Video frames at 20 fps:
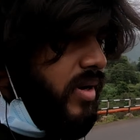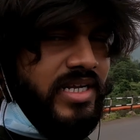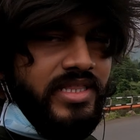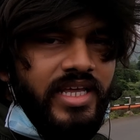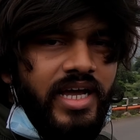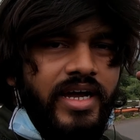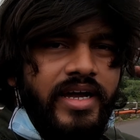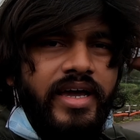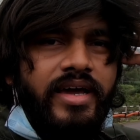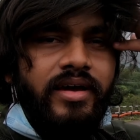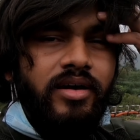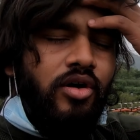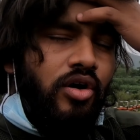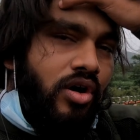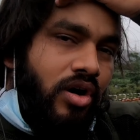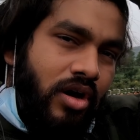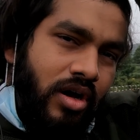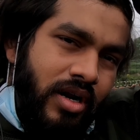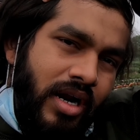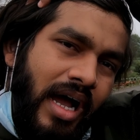हैं बढ़ते आगे
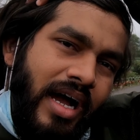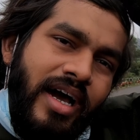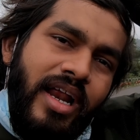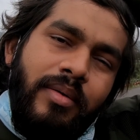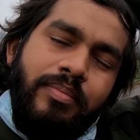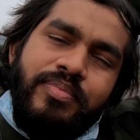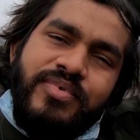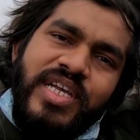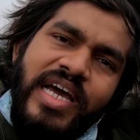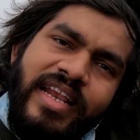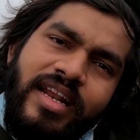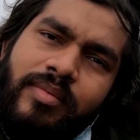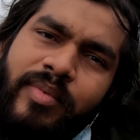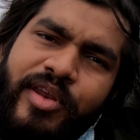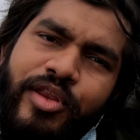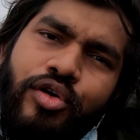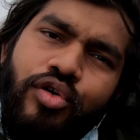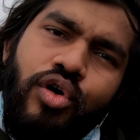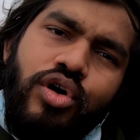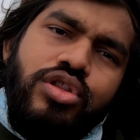और अगर आप चैनल
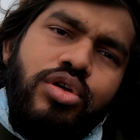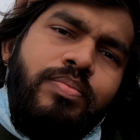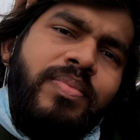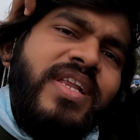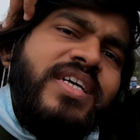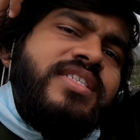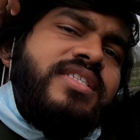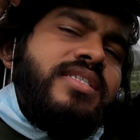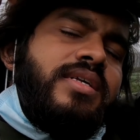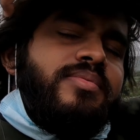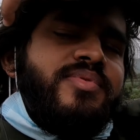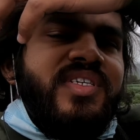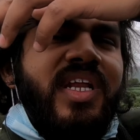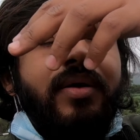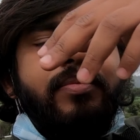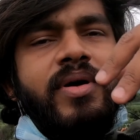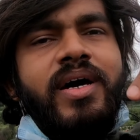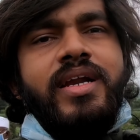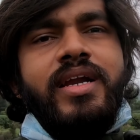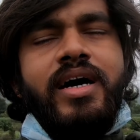में न्यू हो तो प्लीज़
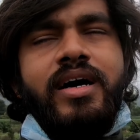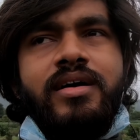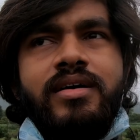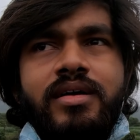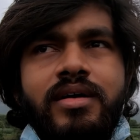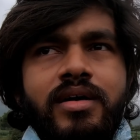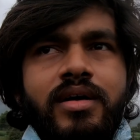सब्सक्राइब करना